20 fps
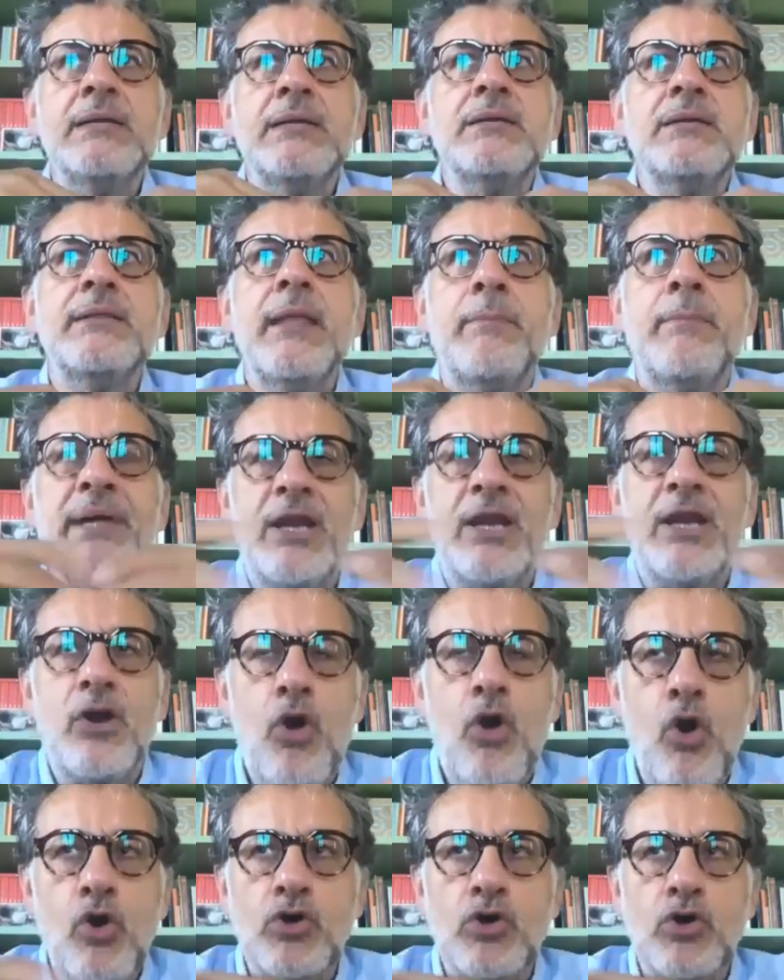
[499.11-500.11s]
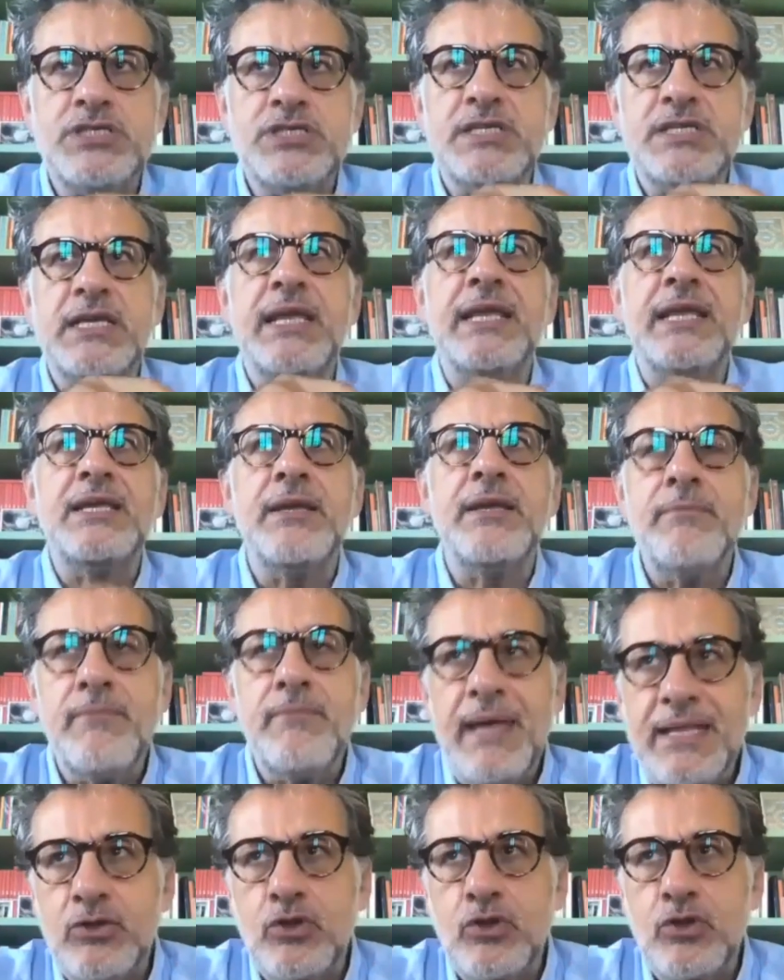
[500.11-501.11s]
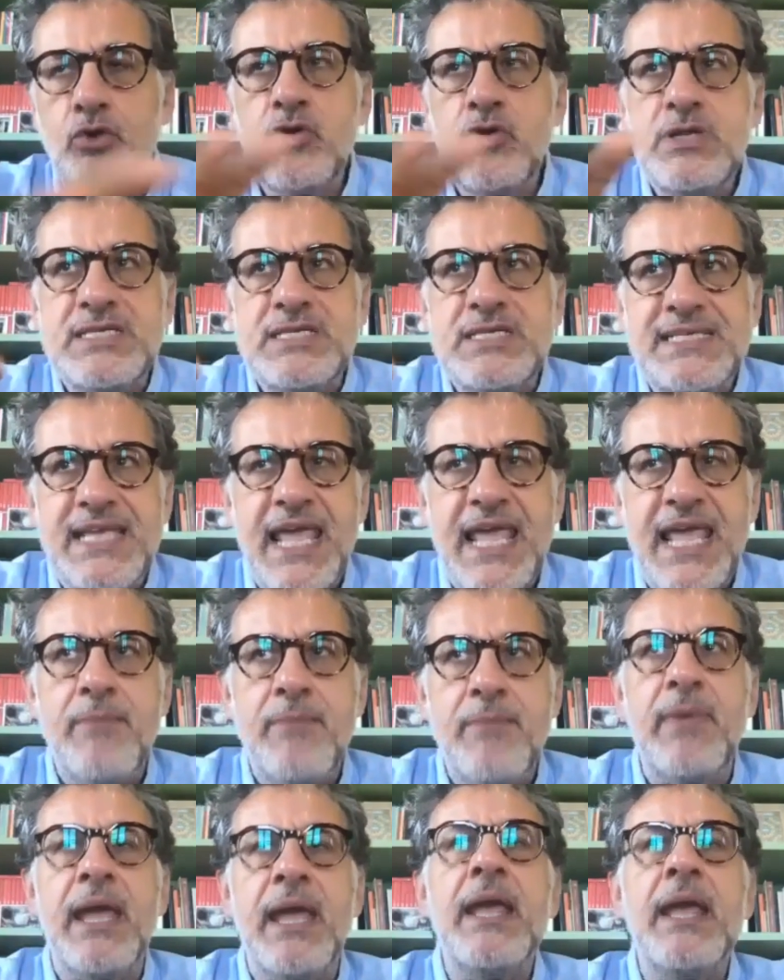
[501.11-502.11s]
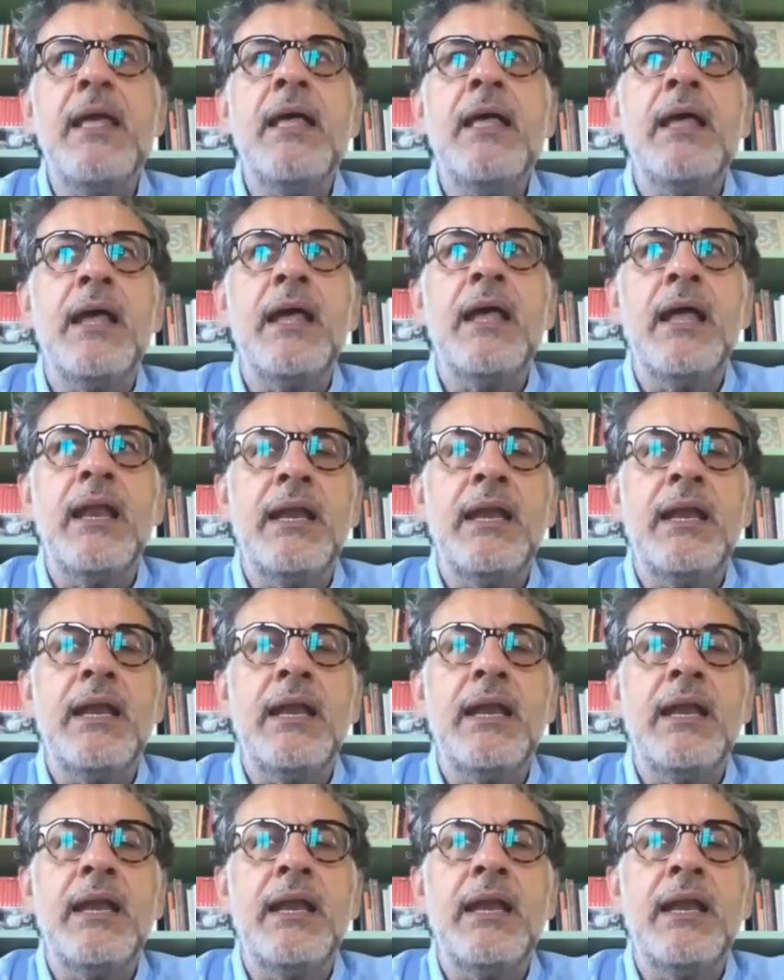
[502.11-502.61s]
da percorsi che mettono insieme eh,